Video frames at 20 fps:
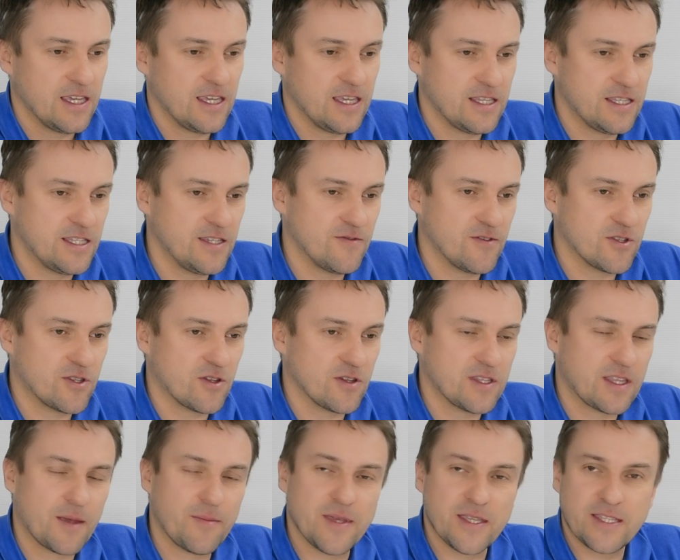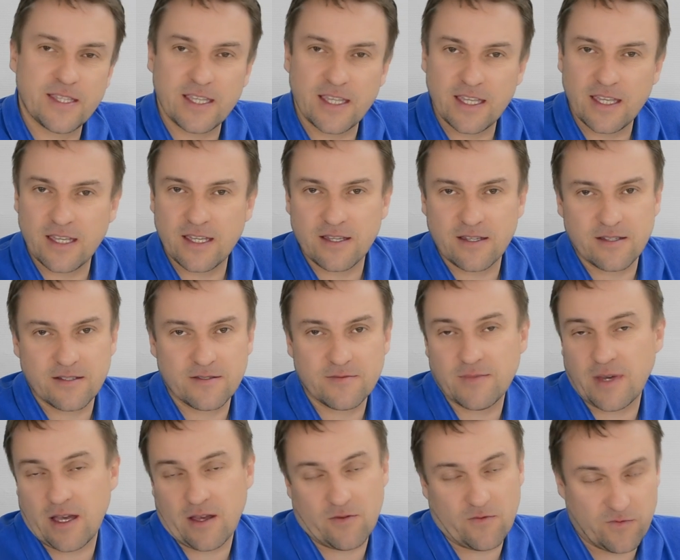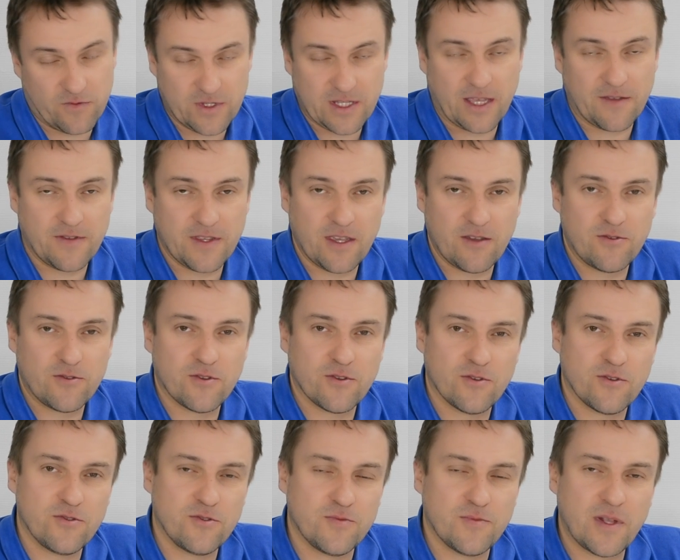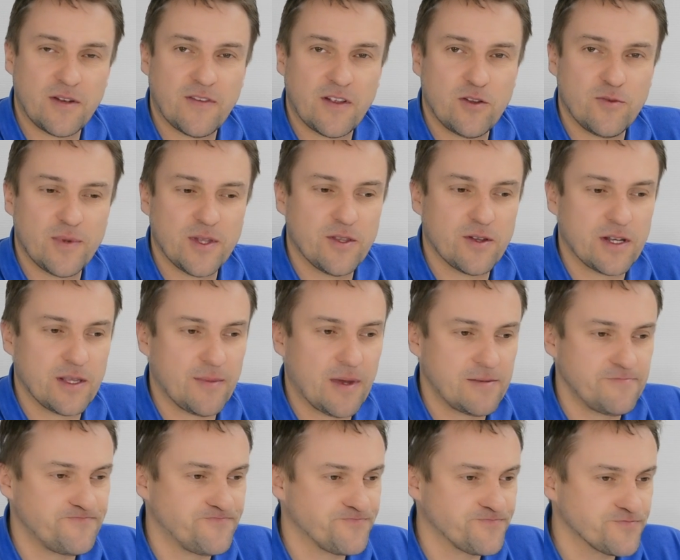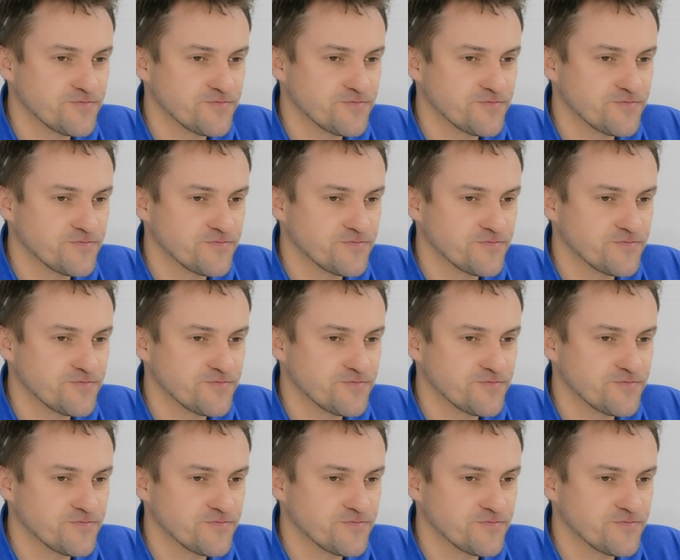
et si votre cote a baissé, ben, vous aviez une, belle value bête dans les mains.